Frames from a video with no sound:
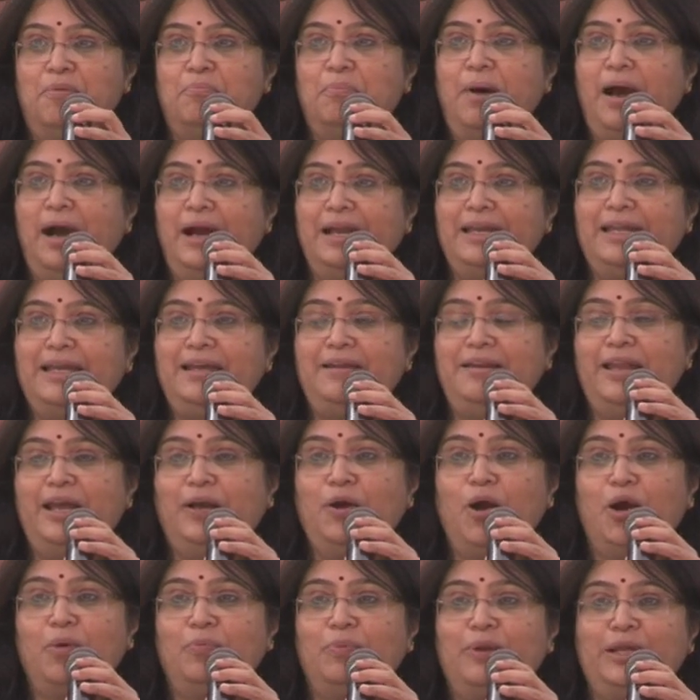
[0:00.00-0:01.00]
বাঙালি
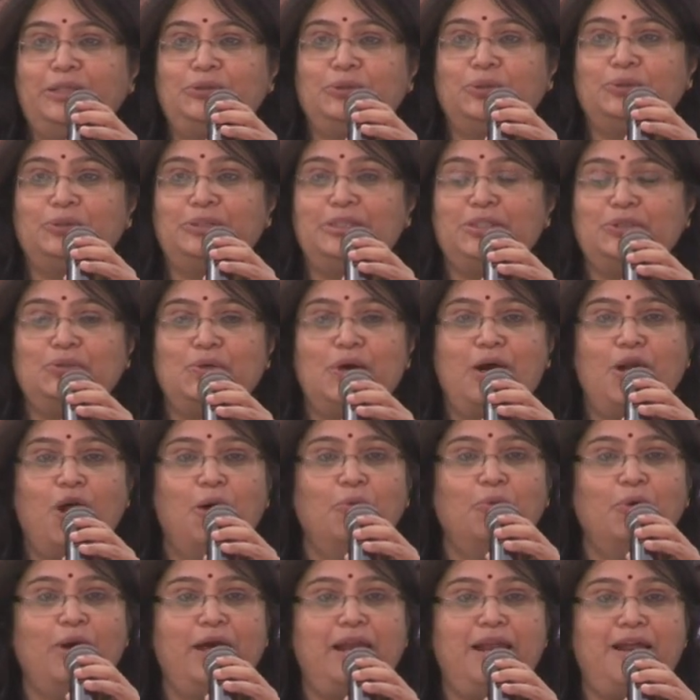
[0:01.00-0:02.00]
লেখক বলে সত্যি তো আর
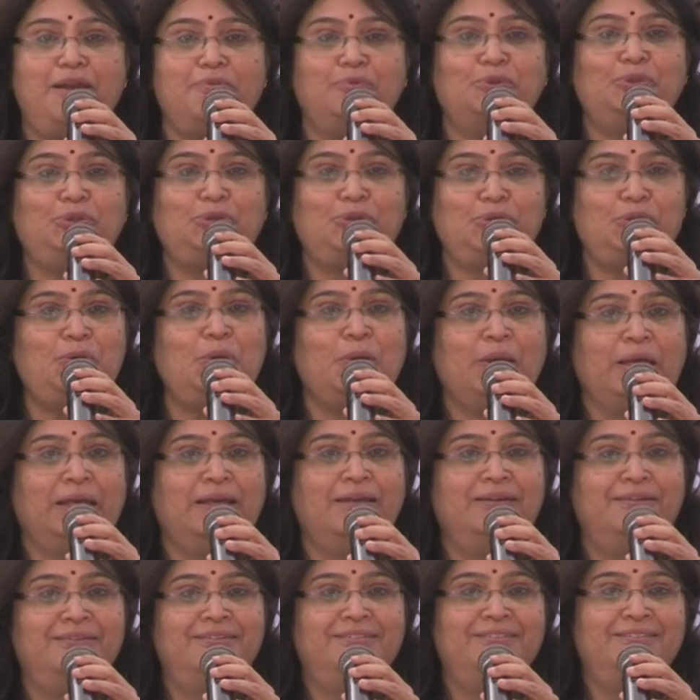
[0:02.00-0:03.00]
অবহেলার বস্তু নই
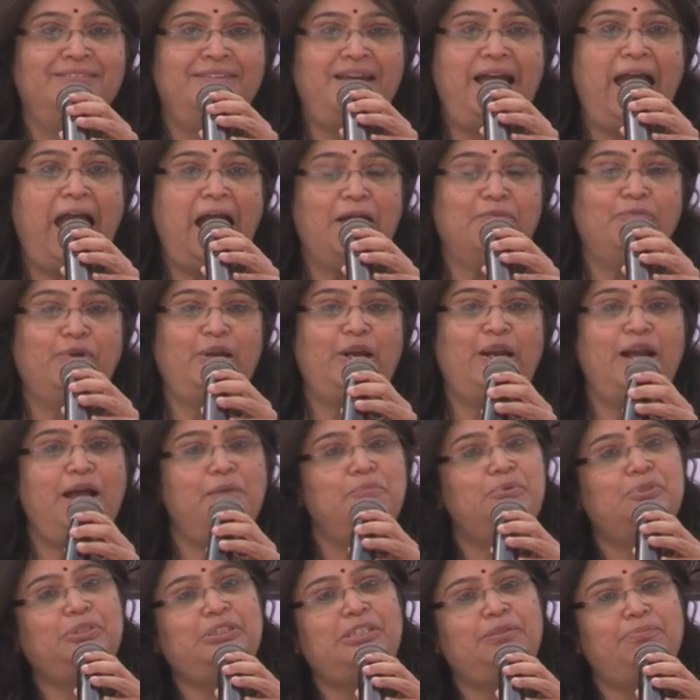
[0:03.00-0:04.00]
একবারে না
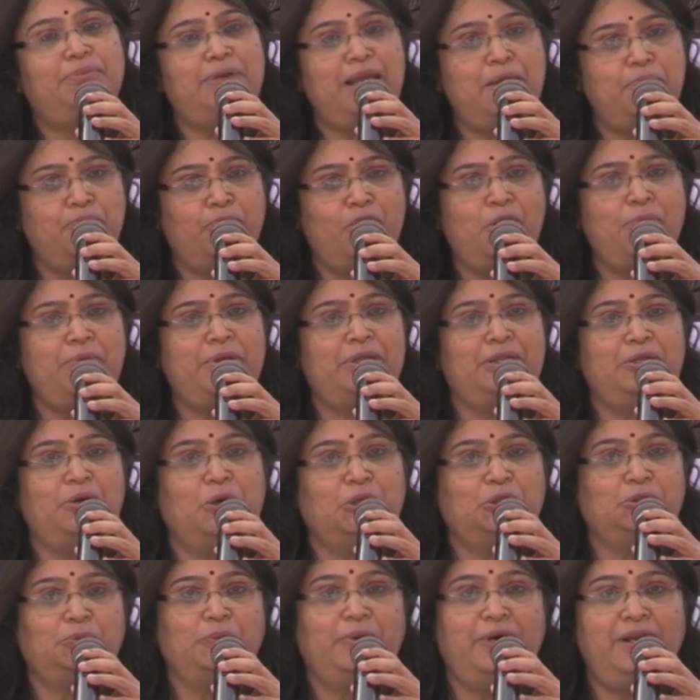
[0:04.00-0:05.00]
বুঝতে পারলে পড়বেন
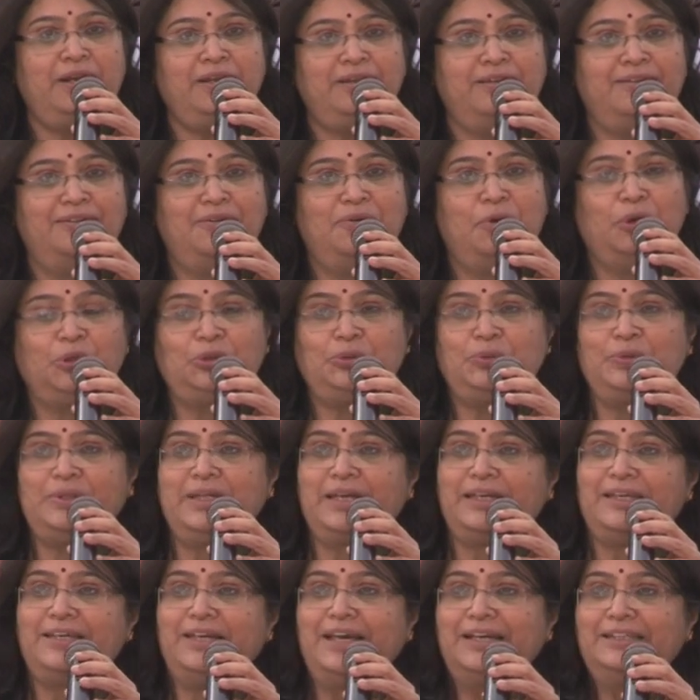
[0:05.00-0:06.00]
দশবার
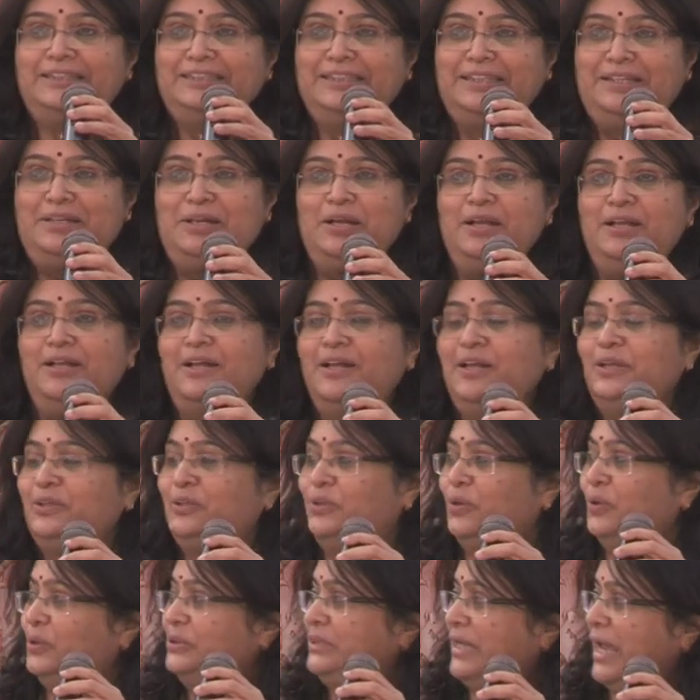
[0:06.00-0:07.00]
অসুবিধা কি আছে
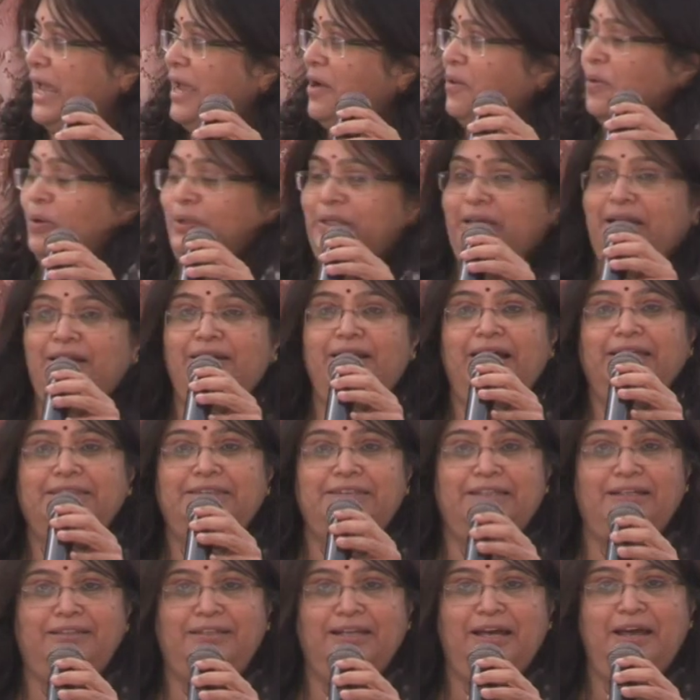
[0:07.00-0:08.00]
তো সেই কঠিন
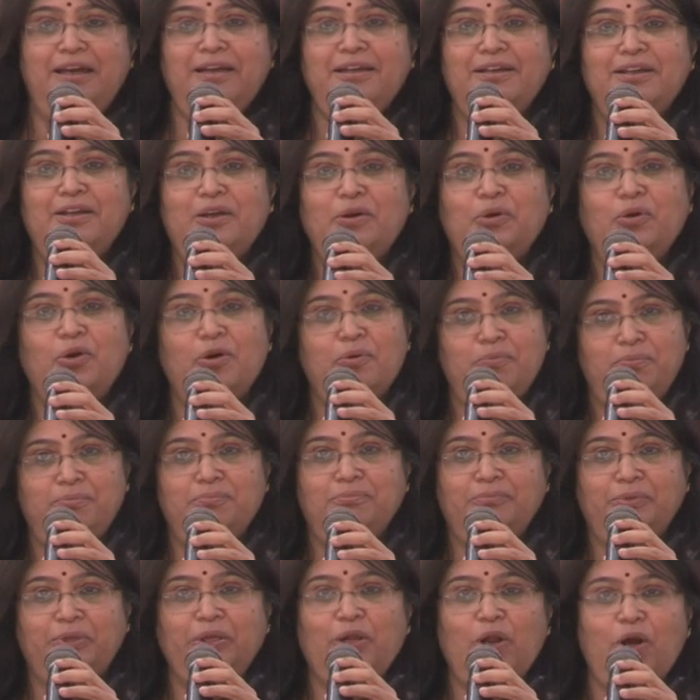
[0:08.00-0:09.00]
রাস্তাটা খুব
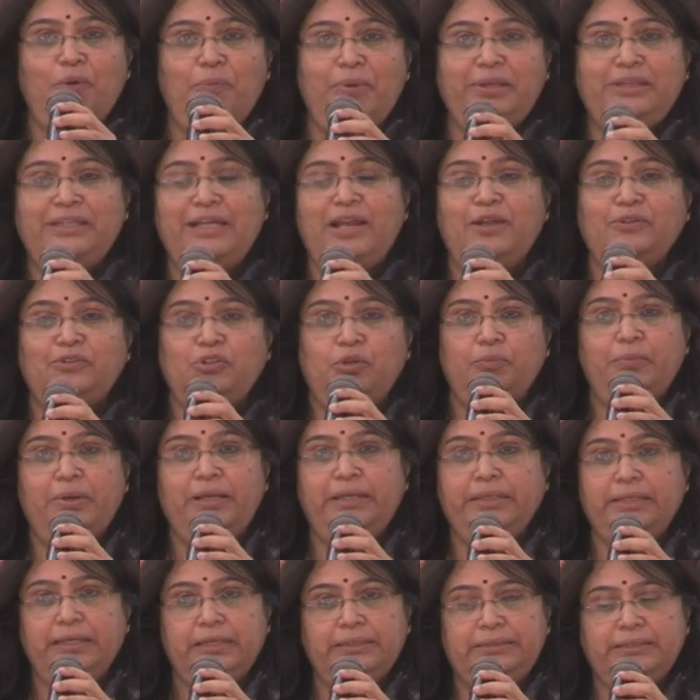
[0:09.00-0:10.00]
নীরবে তিলোত্তমা
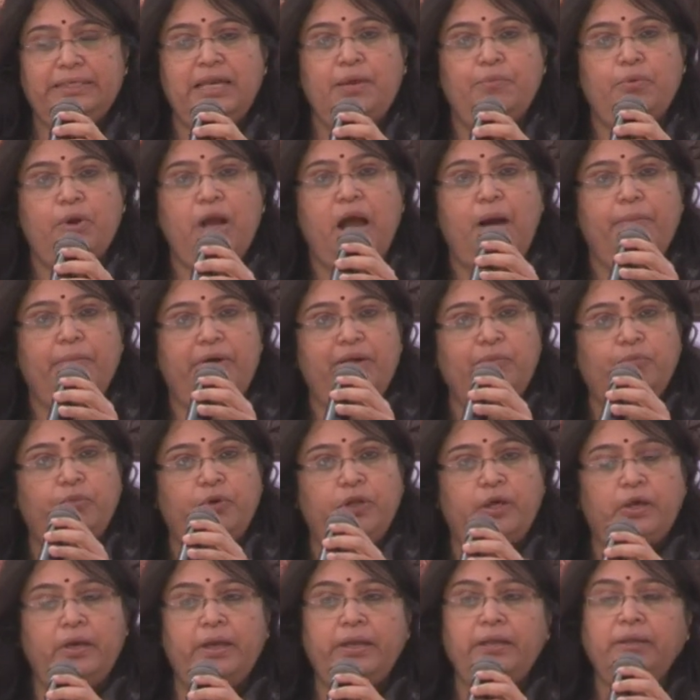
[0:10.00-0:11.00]
লিখেছে এবং আমার
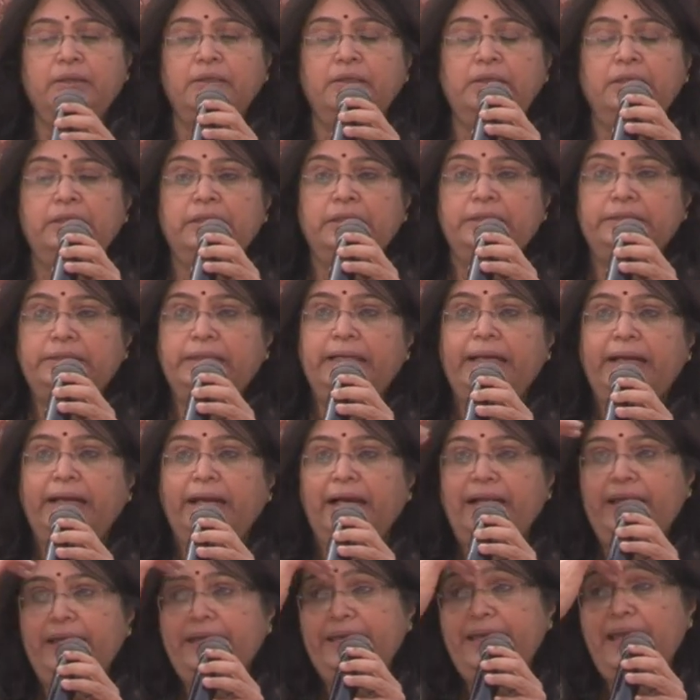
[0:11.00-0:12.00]
মনে হয় যে
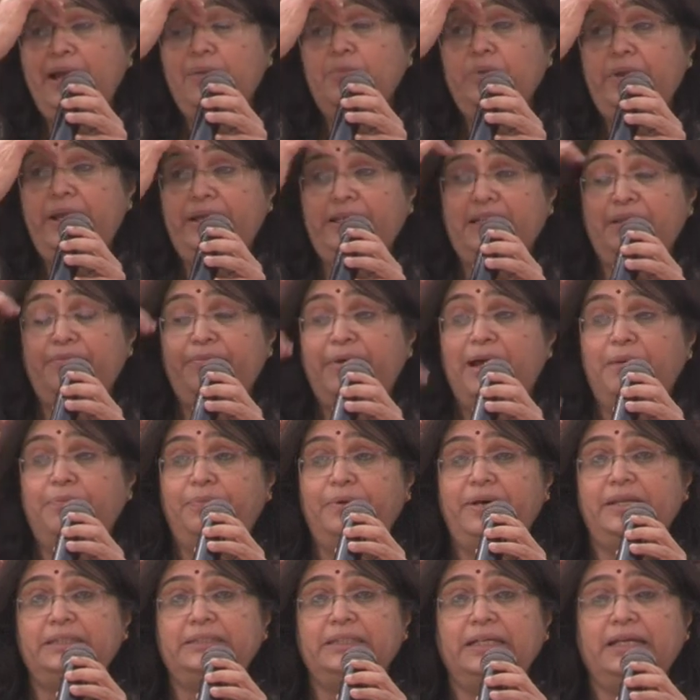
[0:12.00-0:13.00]
লেখালেখি এমন একটা
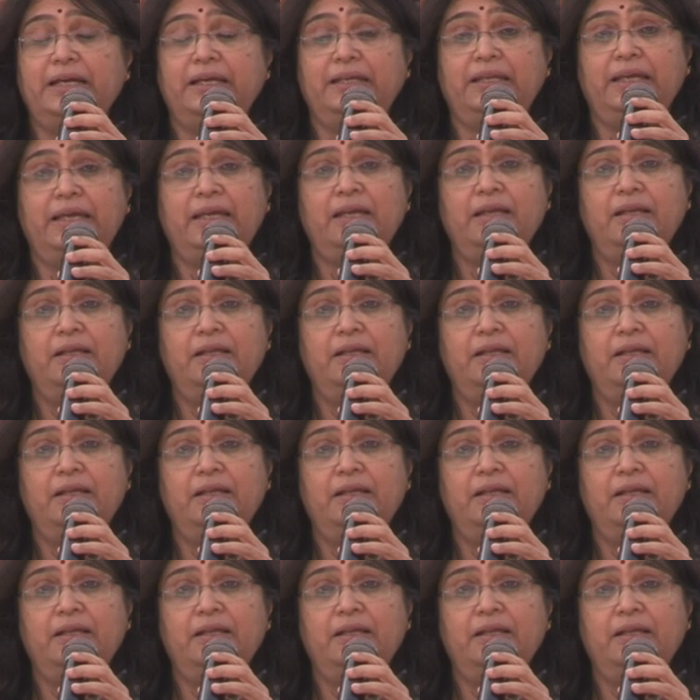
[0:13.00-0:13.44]
ব্যাপার যেখানে